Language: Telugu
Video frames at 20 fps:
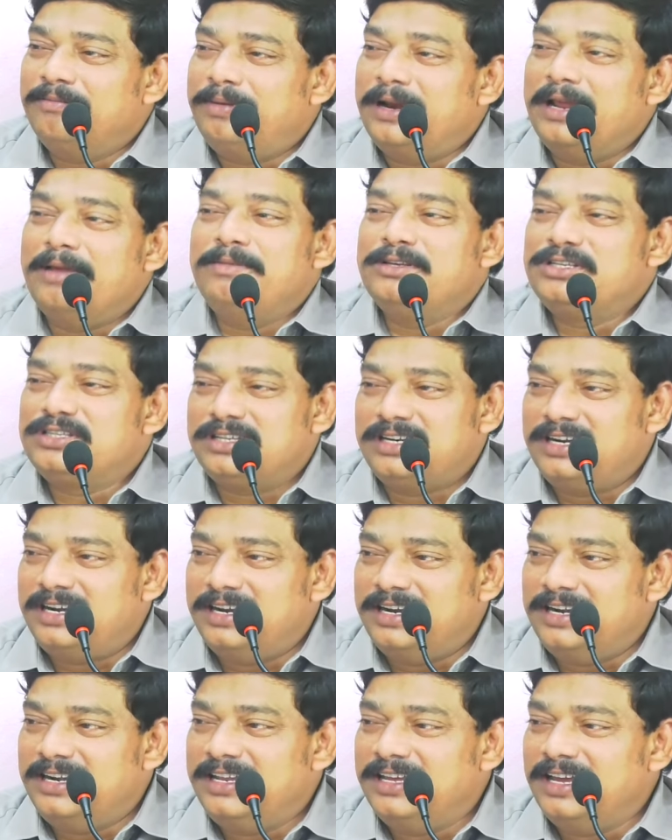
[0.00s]

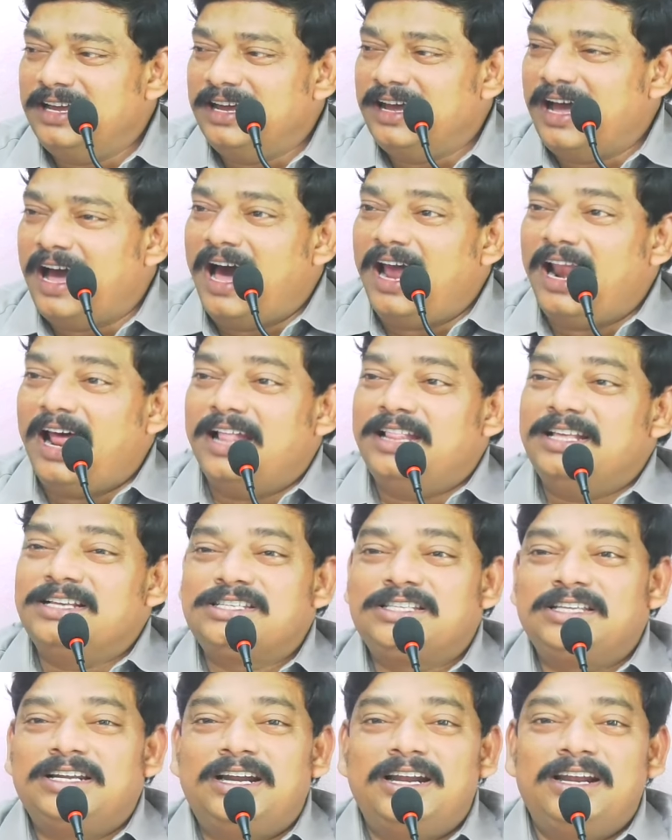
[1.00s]
ప్రేమిస్తున్నాడంటే
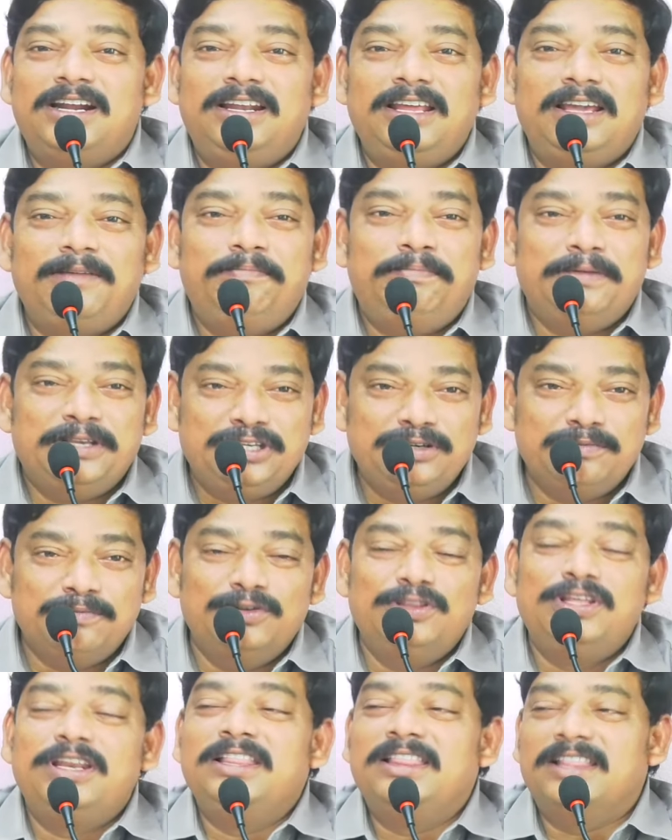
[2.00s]
ఆరాధిస్తున్నాడంటే పిచ్చి
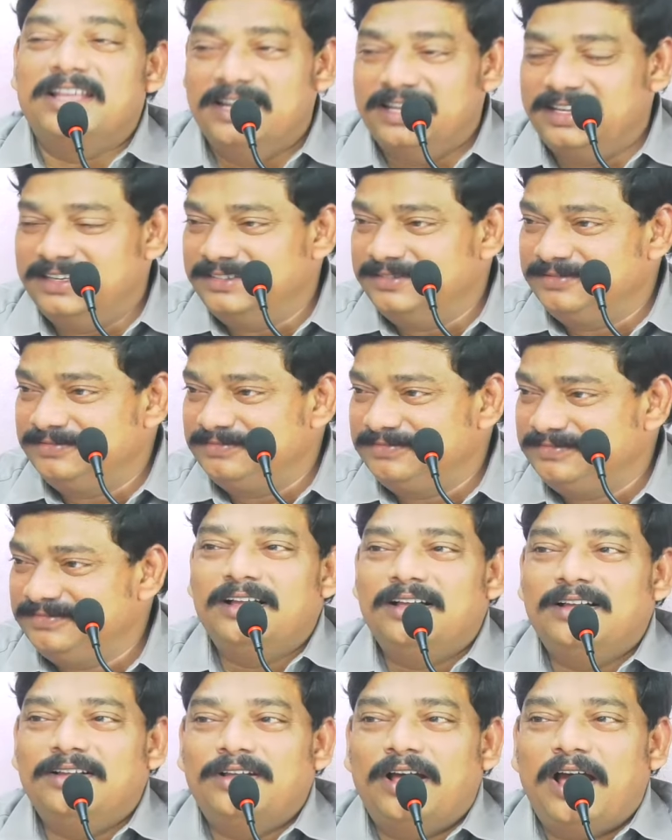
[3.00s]
ముదిరిందని
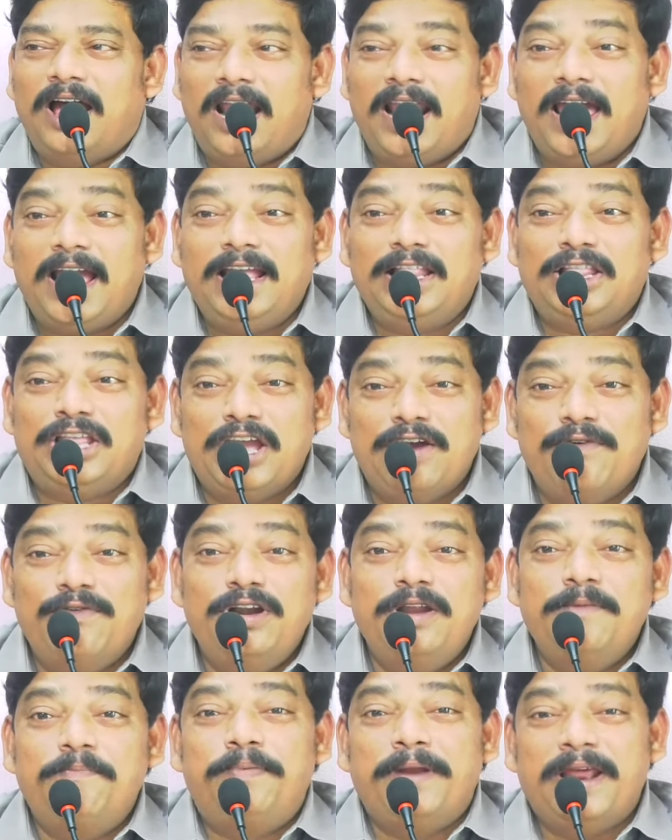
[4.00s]
అలాగే
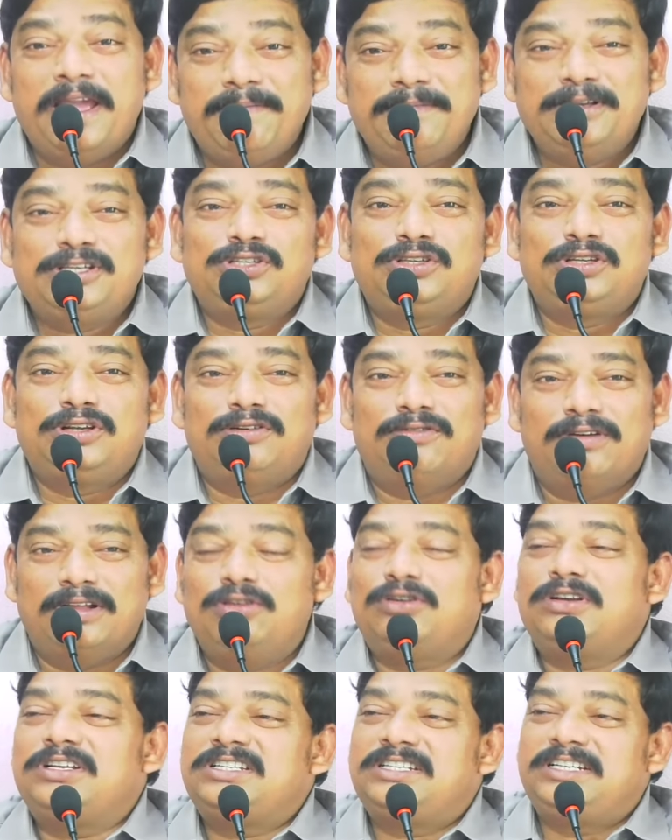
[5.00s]
దేవుణ్ణి ప్రేమిస్తున్నాం
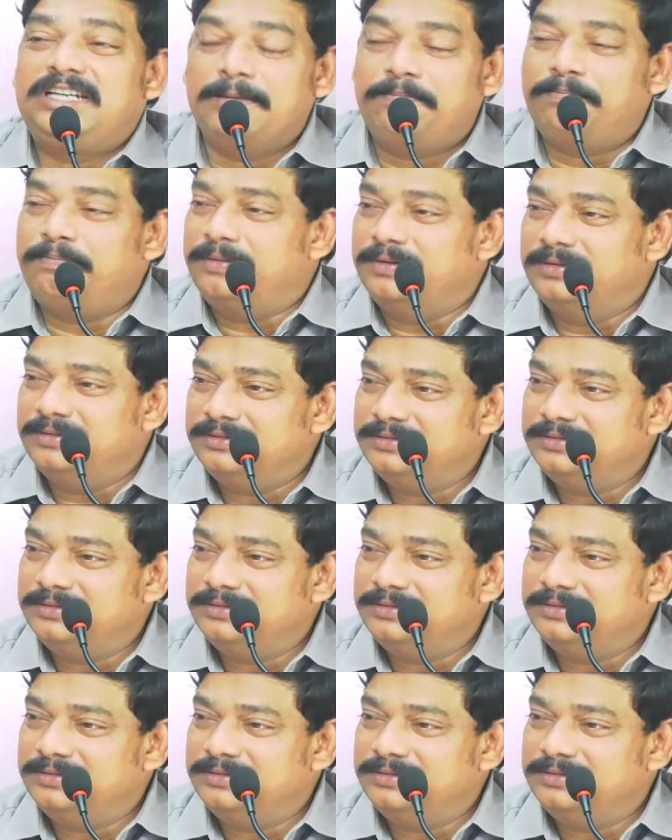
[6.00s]
అదొక స్టెప్